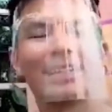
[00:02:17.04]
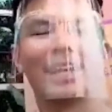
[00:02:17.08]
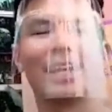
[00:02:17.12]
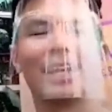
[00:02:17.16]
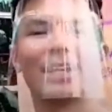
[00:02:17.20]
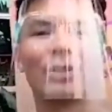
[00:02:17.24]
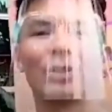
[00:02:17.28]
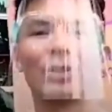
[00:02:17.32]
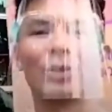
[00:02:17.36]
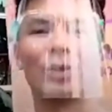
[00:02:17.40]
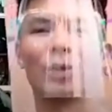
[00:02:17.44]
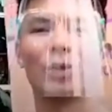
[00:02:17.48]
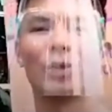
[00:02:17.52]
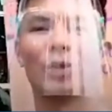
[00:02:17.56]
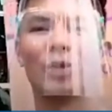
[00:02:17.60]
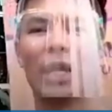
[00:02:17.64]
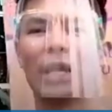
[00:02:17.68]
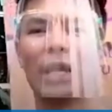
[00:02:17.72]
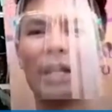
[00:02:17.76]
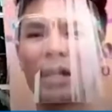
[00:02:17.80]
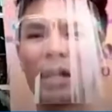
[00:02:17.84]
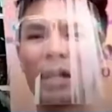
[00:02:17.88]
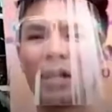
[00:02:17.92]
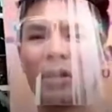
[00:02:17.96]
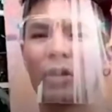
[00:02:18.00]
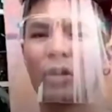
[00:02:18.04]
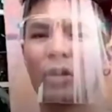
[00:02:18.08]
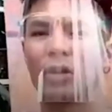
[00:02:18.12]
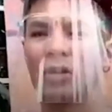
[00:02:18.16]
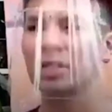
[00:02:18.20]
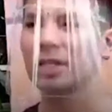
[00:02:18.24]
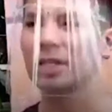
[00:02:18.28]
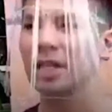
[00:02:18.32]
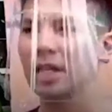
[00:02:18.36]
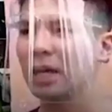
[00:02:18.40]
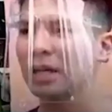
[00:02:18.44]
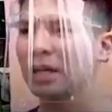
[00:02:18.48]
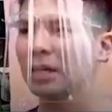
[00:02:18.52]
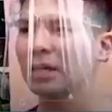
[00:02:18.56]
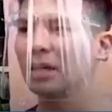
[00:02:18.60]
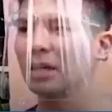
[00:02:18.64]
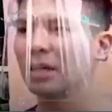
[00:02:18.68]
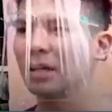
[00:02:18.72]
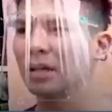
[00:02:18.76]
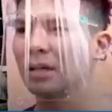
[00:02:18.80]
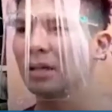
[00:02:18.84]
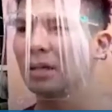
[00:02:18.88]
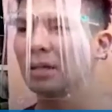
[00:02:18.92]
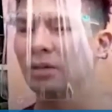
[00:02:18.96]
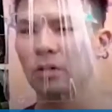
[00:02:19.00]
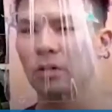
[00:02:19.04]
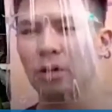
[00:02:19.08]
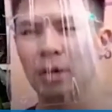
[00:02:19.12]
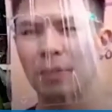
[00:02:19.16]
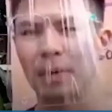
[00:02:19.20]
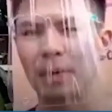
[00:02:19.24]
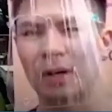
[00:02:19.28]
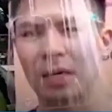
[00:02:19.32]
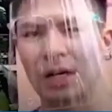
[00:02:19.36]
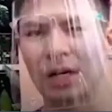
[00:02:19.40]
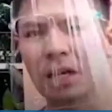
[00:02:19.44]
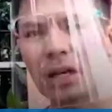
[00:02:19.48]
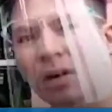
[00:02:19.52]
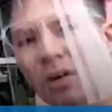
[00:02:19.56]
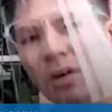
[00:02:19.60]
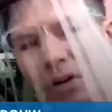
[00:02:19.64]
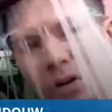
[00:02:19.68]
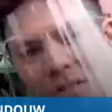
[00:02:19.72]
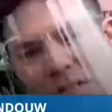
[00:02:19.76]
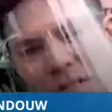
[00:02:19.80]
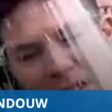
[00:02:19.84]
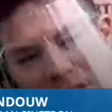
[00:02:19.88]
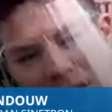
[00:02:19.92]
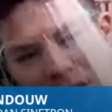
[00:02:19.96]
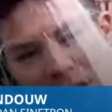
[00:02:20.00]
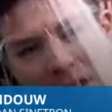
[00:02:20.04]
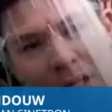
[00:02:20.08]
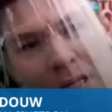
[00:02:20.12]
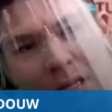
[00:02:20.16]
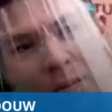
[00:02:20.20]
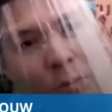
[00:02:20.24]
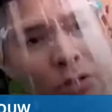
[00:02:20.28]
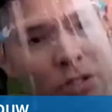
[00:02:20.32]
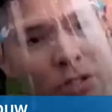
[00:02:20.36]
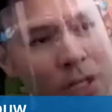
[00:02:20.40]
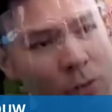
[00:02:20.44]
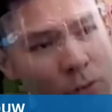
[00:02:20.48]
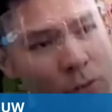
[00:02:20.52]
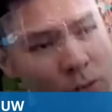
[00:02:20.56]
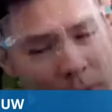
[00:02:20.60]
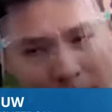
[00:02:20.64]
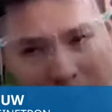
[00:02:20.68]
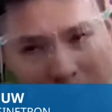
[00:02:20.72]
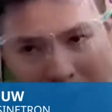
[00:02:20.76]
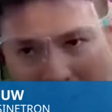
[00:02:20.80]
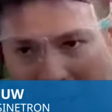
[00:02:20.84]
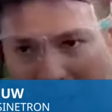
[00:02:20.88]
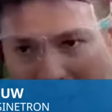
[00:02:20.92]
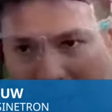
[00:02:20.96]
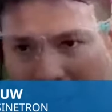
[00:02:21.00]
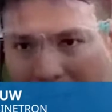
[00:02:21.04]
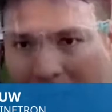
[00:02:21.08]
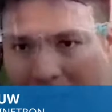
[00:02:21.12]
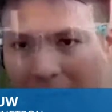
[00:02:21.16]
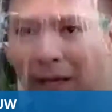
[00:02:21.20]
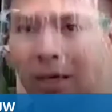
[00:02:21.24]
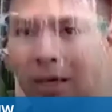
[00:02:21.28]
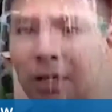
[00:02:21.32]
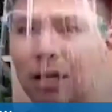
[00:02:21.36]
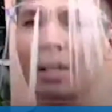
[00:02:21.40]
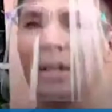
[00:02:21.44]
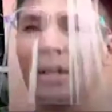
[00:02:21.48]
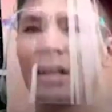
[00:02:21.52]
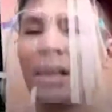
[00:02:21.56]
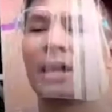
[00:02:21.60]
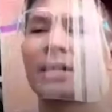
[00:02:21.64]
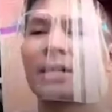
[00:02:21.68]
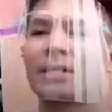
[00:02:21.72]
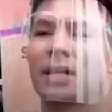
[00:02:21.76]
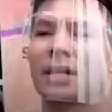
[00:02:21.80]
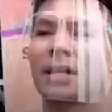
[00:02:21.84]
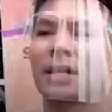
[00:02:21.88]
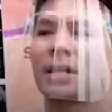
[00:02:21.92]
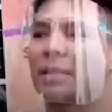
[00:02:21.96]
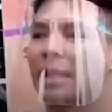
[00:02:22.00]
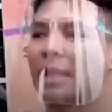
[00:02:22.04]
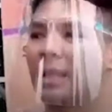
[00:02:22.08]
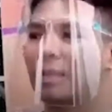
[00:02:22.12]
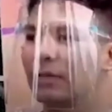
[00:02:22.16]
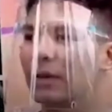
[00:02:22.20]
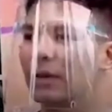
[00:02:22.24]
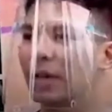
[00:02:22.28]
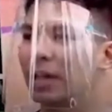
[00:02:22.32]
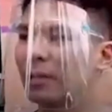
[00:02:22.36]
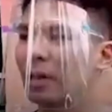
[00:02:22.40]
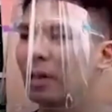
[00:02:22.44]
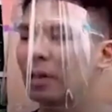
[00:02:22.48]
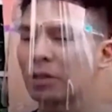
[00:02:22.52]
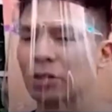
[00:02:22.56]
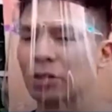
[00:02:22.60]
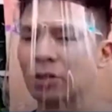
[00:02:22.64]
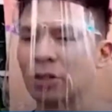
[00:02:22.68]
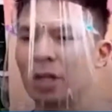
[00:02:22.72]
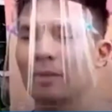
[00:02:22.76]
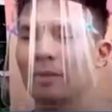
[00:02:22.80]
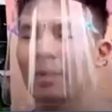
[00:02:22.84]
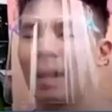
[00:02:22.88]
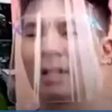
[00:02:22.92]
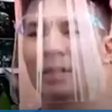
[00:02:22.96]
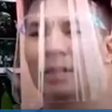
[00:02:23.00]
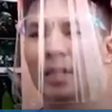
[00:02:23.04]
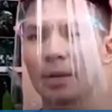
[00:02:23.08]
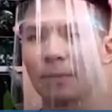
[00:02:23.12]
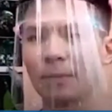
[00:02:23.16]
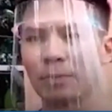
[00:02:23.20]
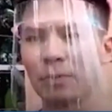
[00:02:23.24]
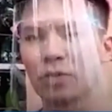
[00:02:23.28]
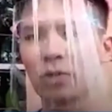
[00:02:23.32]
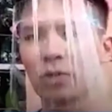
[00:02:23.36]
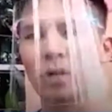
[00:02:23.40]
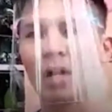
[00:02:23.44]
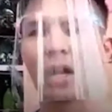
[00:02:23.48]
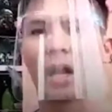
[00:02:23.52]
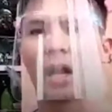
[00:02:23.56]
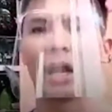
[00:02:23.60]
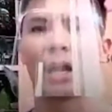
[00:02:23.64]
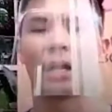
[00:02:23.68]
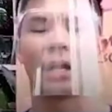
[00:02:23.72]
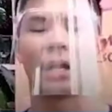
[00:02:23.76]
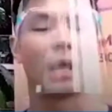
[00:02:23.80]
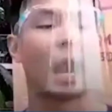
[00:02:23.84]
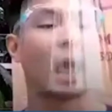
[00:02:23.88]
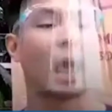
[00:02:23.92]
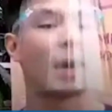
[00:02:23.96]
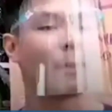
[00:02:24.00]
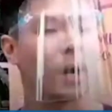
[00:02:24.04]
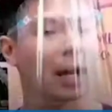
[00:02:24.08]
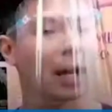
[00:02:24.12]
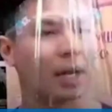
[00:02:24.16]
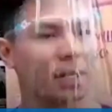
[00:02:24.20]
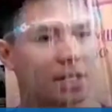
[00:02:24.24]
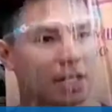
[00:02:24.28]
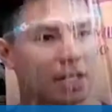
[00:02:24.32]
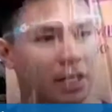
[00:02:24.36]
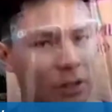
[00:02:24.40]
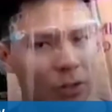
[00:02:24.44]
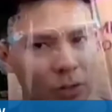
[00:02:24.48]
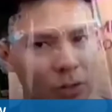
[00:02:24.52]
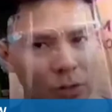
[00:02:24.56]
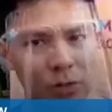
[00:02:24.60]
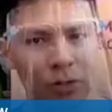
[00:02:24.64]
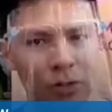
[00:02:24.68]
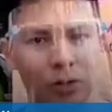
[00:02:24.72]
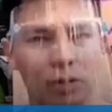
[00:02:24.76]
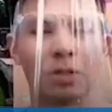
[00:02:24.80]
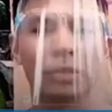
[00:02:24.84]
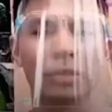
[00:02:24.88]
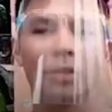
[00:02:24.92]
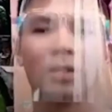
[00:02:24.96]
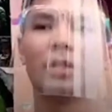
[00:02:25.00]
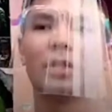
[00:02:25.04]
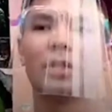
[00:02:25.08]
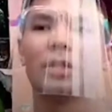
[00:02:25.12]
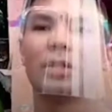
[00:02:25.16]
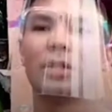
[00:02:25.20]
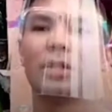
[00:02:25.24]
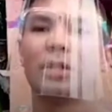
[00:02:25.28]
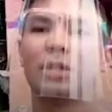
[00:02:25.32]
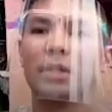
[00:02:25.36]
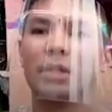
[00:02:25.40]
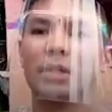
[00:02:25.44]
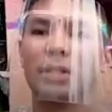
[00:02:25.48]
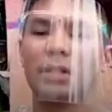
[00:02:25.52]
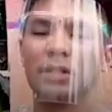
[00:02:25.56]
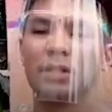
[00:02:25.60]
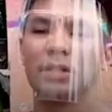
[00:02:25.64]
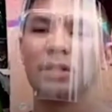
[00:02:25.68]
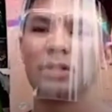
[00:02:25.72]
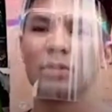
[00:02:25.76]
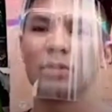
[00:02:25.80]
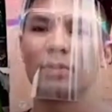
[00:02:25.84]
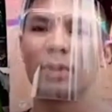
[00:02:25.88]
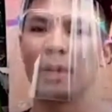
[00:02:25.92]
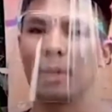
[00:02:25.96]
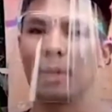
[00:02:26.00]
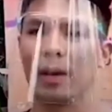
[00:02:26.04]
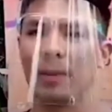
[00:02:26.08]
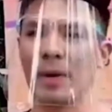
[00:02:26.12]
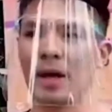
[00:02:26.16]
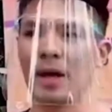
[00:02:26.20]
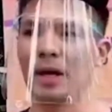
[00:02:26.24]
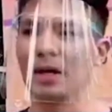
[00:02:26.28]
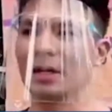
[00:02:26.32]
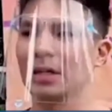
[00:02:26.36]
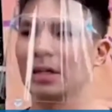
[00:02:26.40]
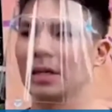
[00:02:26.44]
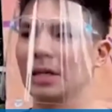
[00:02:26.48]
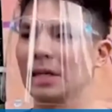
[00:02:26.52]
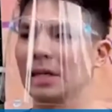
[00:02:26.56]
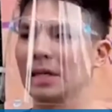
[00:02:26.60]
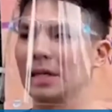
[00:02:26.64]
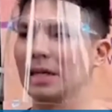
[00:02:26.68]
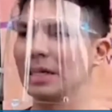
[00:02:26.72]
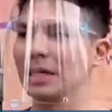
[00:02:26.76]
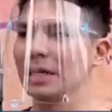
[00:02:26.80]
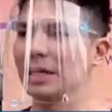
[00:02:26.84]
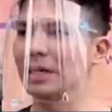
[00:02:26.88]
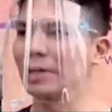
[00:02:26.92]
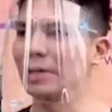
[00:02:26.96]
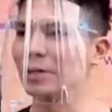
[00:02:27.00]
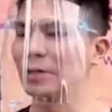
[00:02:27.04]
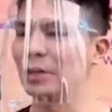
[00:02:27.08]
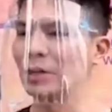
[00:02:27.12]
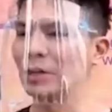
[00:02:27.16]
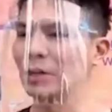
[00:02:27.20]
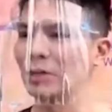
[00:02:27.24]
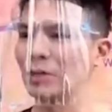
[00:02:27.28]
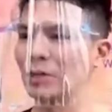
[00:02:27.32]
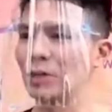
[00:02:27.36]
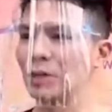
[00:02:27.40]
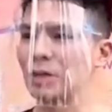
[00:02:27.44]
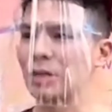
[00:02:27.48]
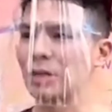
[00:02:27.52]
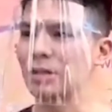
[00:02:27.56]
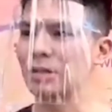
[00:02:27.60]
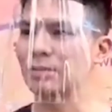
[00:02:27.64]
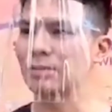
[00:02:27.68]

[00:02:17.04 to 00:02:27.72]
gitu dan kalau hosting kan gue udah pernah host acara musik udah pernah acara traveling waktu itu di My Trip juga uh, lama di situ. Cuman memang uh, untuk